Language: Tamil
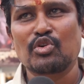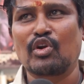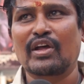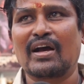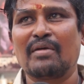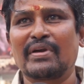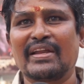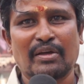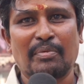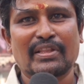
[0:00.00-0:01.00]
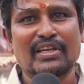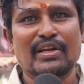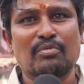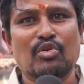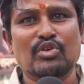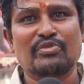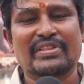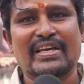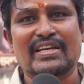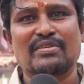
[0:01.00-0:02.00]
தூயோட காமெடி இந்த படத்தில் என்னமோ கொஞ்சம்
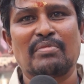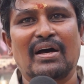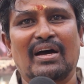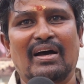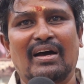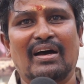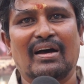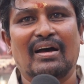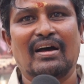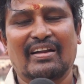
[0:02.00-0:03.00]
வித்தியாசமாக